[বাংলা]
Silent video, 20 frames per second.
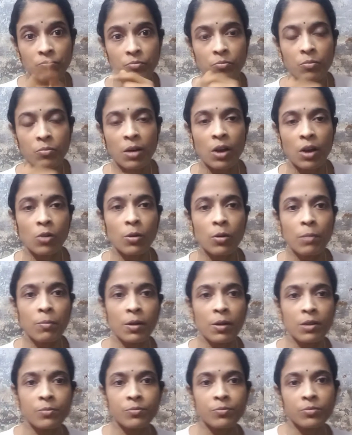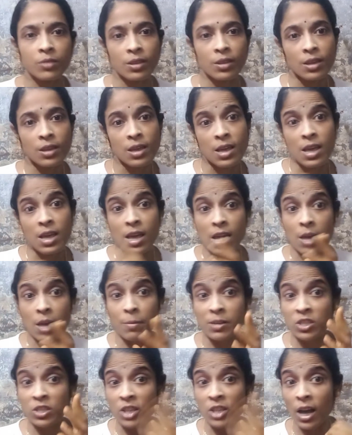ভালো ব্যাপার এবার
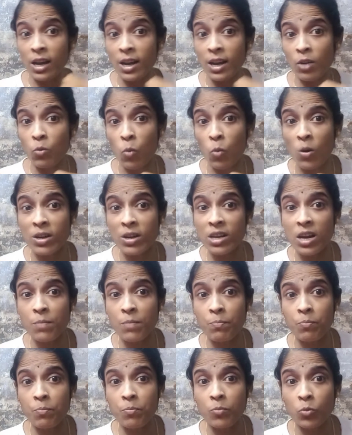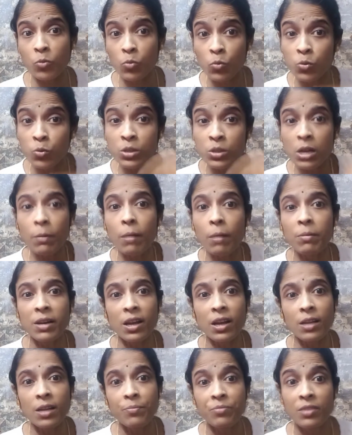যারা কন্টেন্ট খুঁজে পাবে না
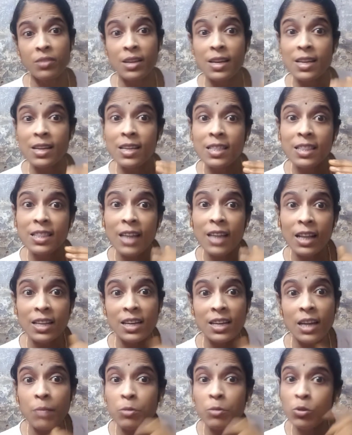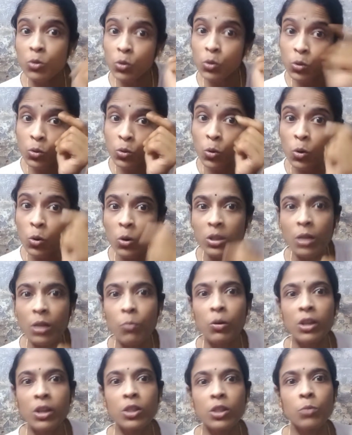তাদেরকে আমি তোর কথা
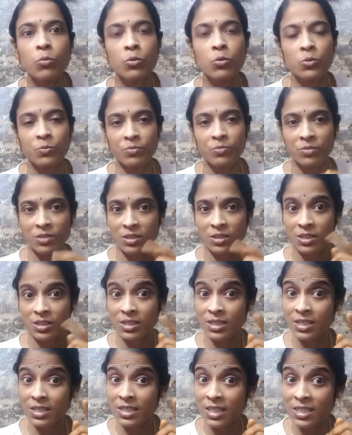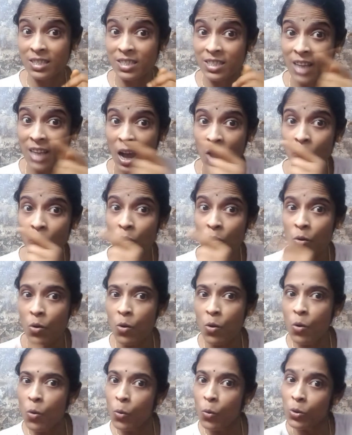বলে দেবো যে যাও
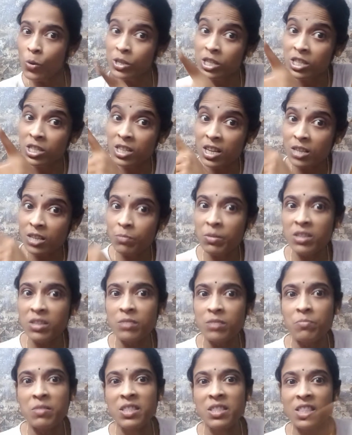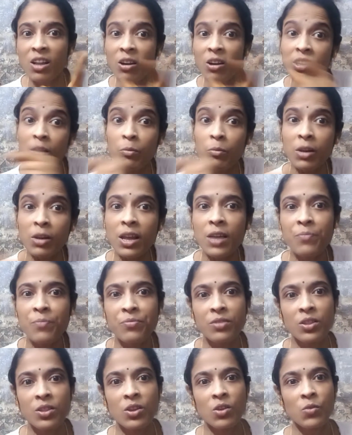ওই চাশমিশ মিথ্যা কথা বলে
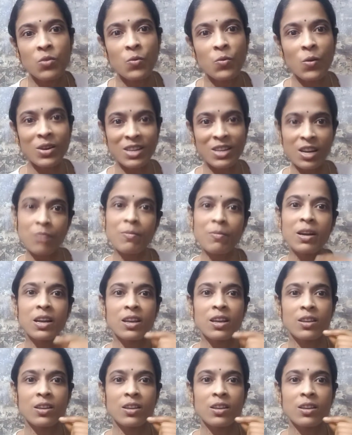কন্টেন্ট বানায়